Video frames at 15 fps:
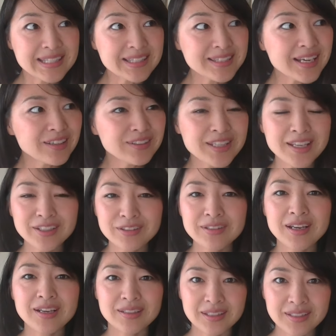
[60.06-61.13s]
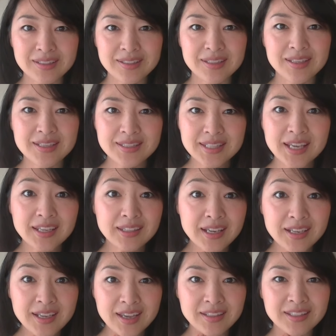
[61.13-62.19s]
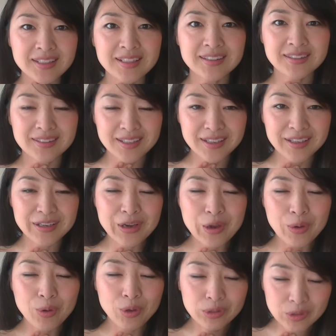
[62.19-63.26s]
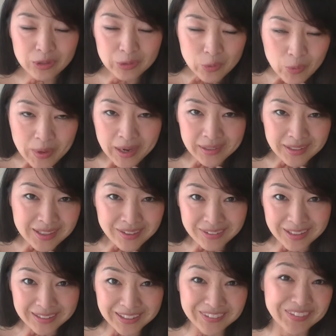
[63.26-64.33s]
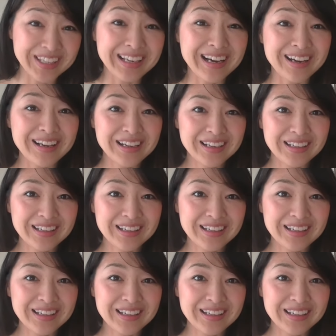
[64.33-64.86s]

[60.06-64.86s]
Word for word: 昨年くらいに声帯炎になって本当に声が出なくなった時が